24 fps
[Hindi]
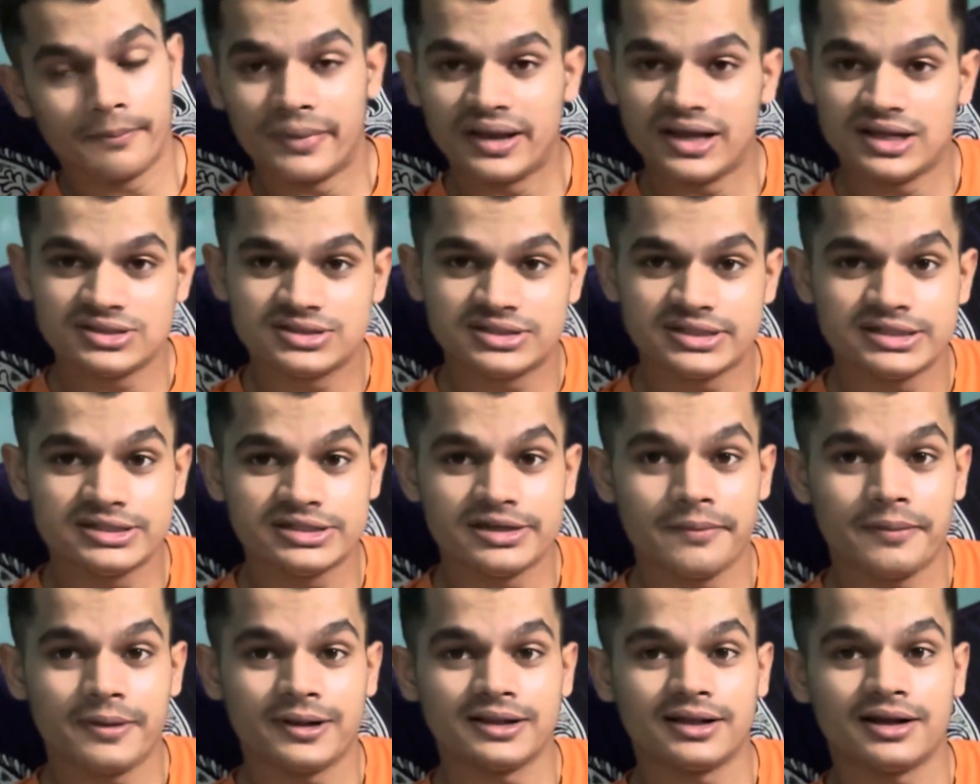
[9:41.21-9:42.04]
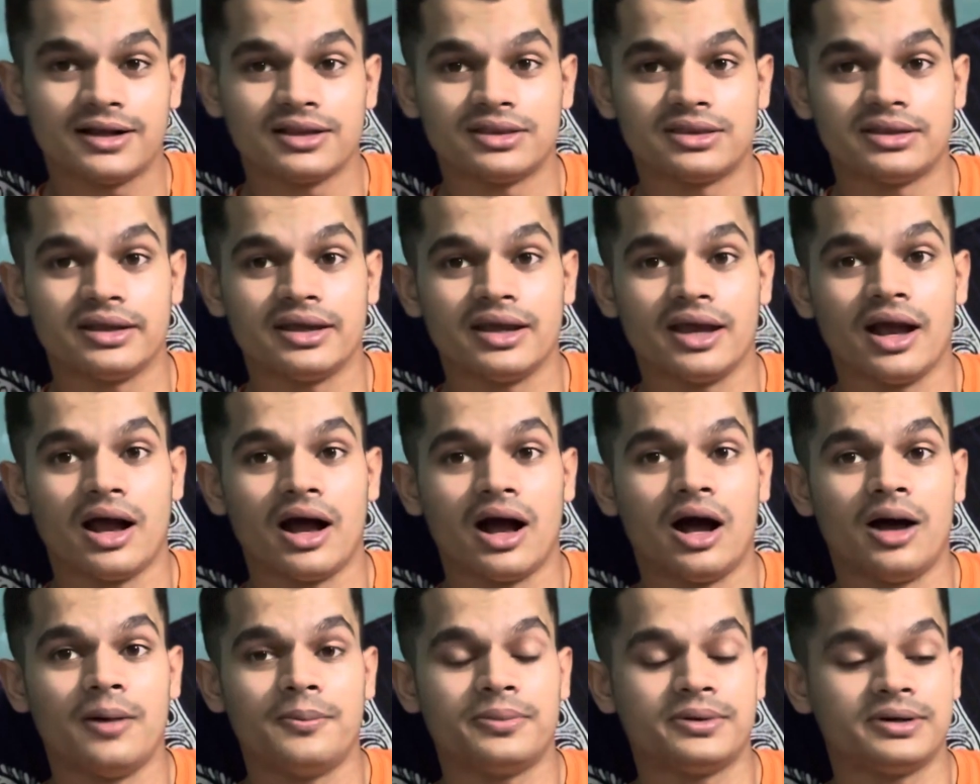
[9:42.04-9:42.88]
मेन चीज़ डिपेंड करती है
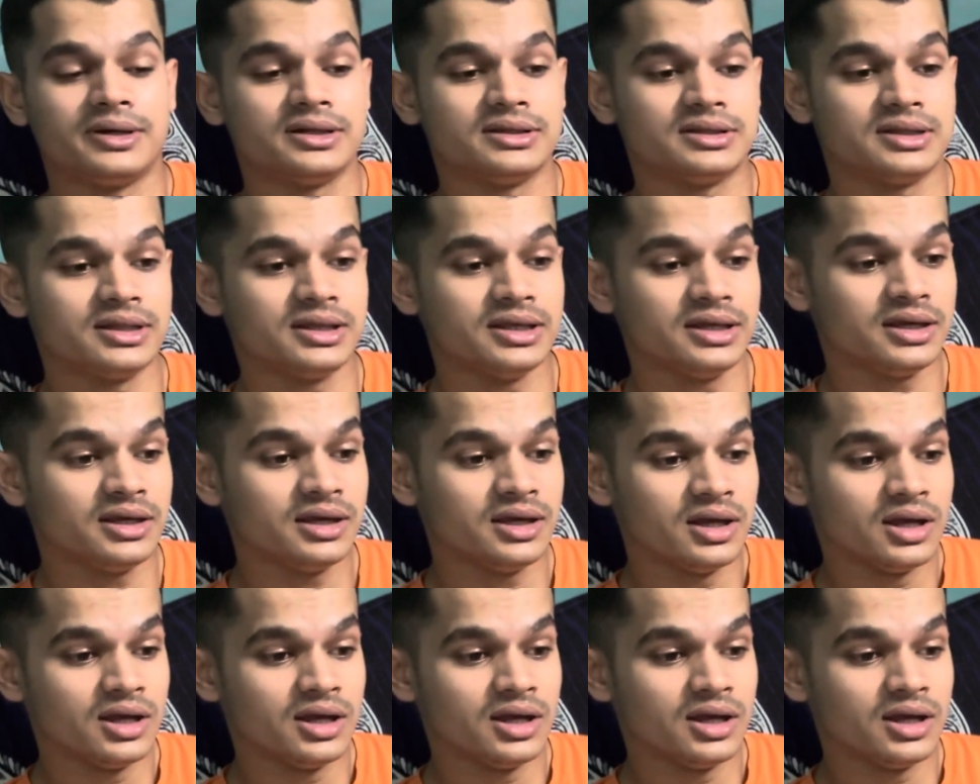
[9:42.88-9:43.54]
आप कितनी